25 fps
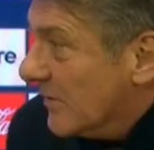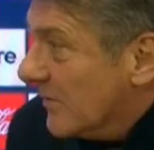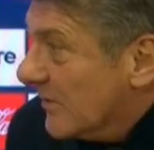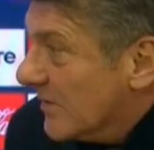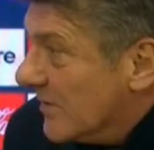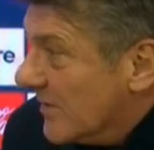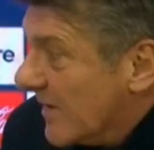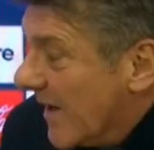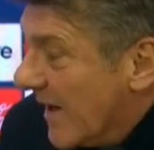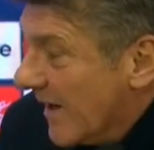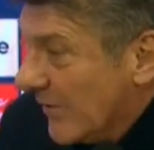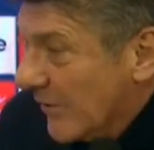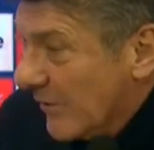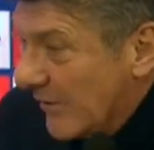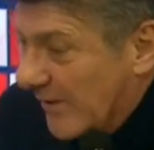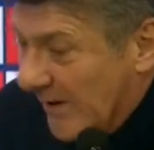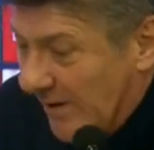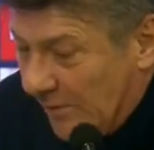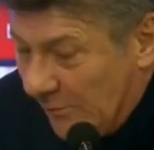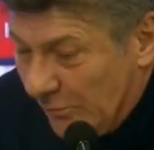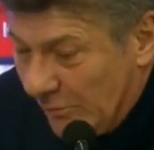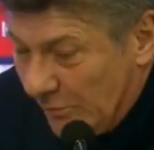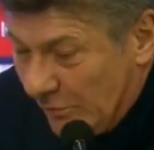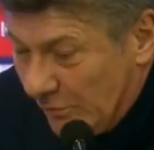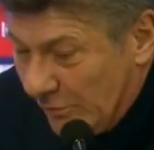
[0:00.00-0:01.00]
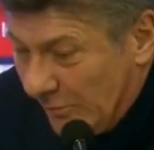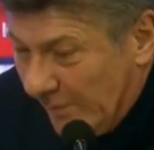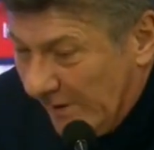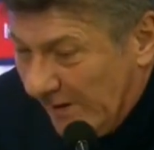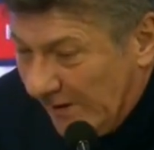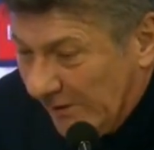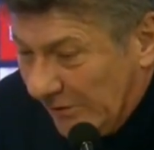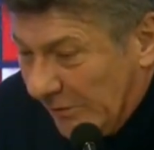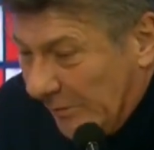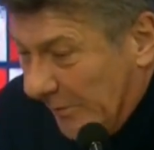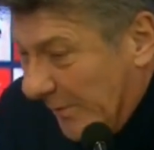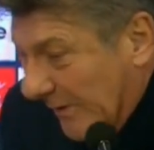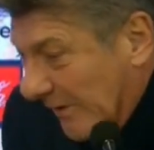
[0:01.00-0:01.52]
stadio che è un
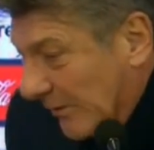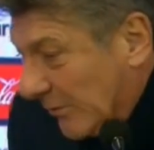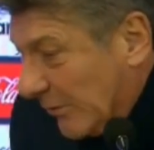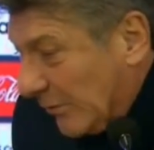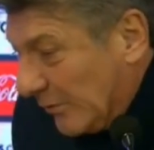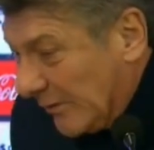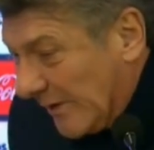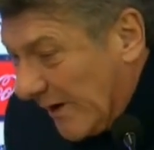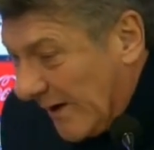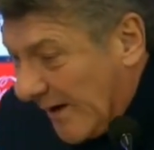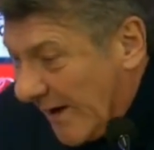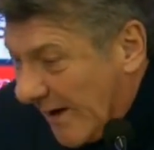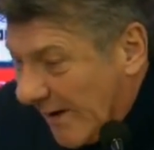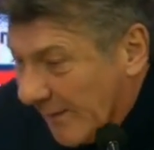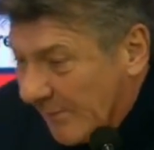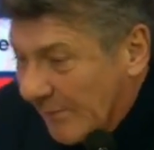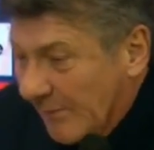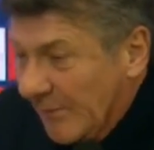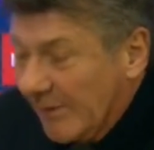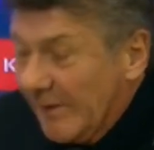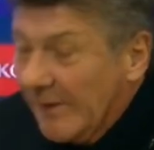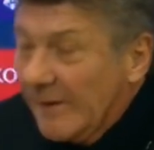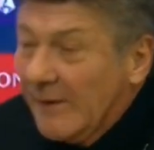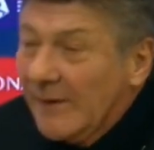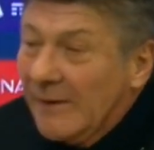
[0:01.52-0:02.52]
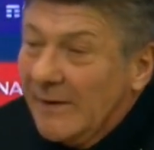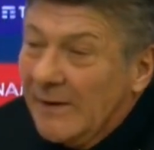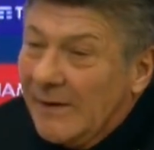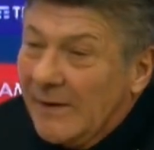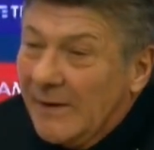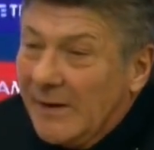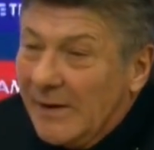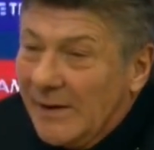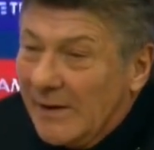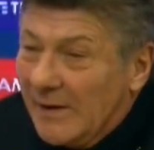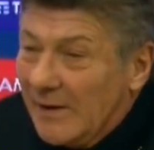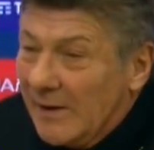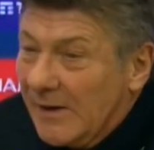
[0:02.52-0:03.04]
monumento per tutta Napoli,
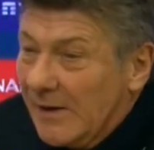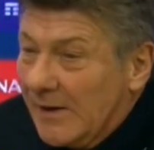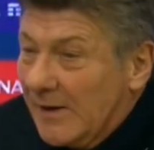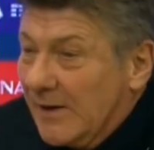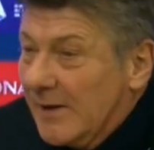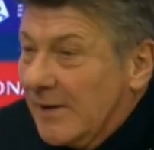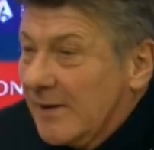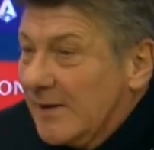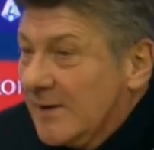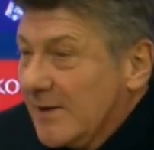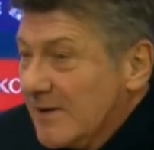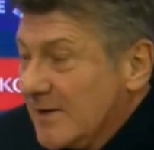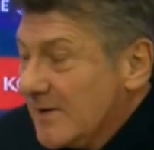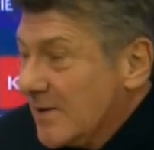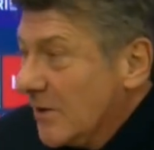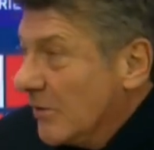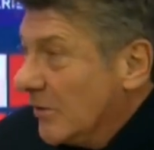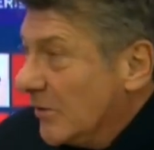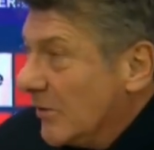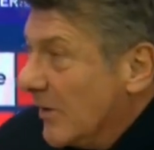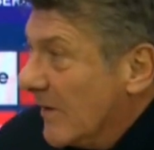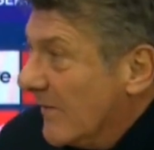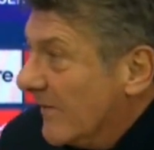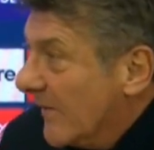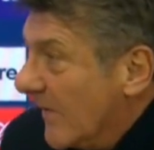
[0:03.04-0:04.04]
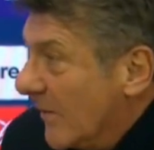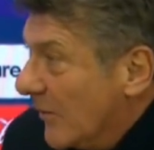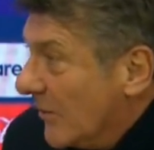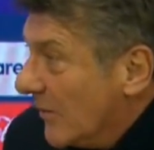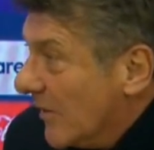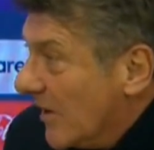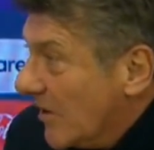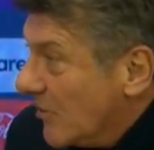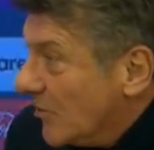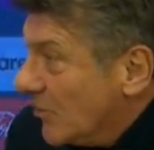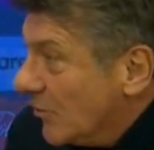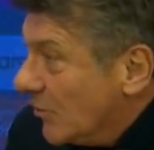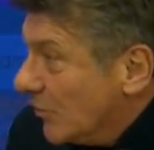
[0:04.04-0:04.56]
eh, di solito il valore
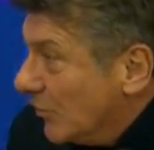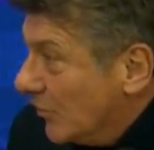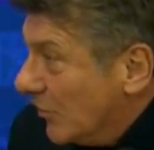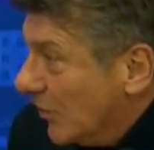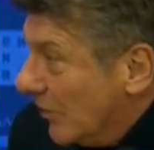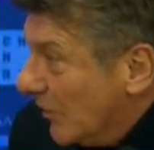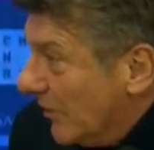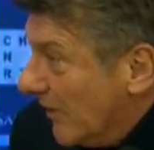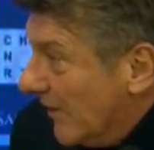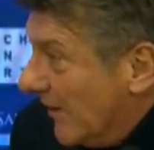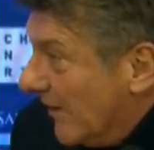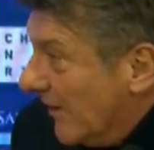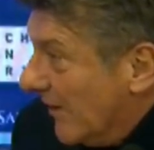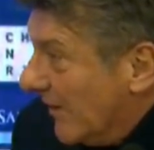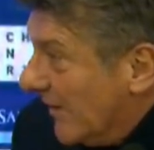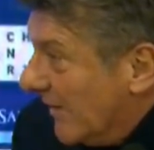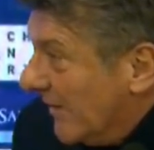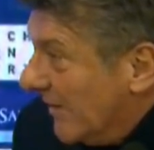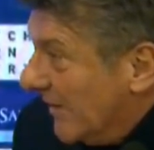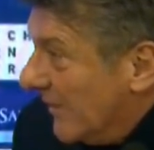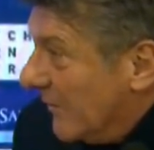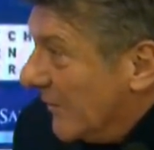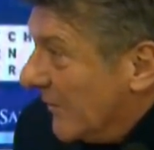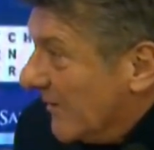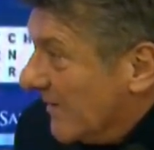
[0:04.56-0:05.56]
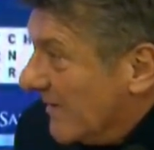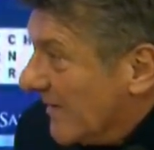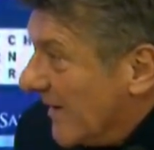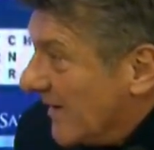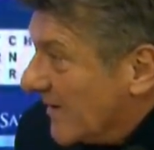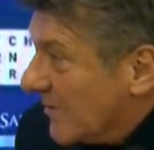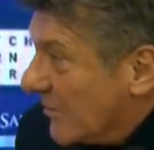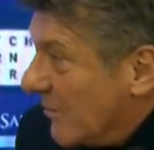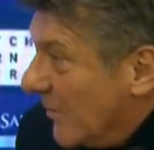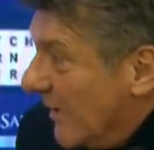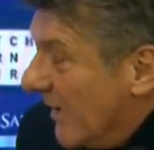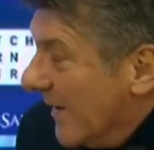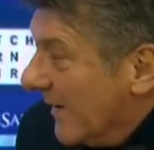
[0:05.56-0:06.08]
aggiunto de, di questa
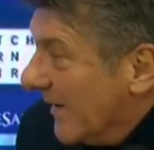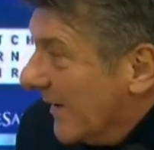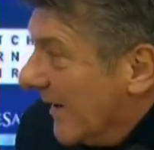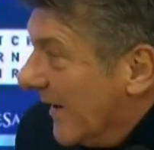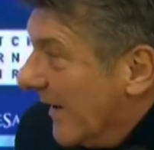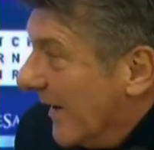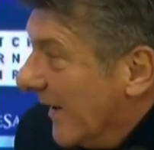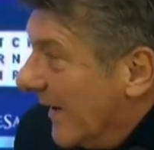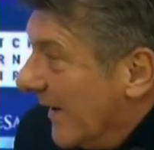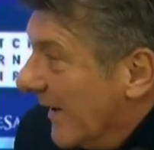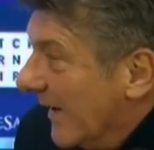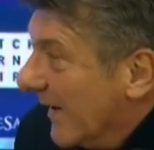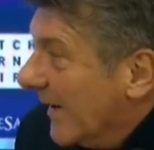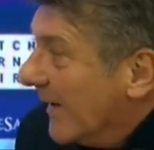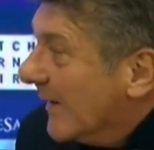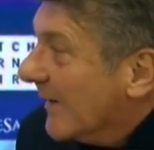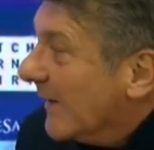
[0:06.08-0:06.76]
squadra, eh,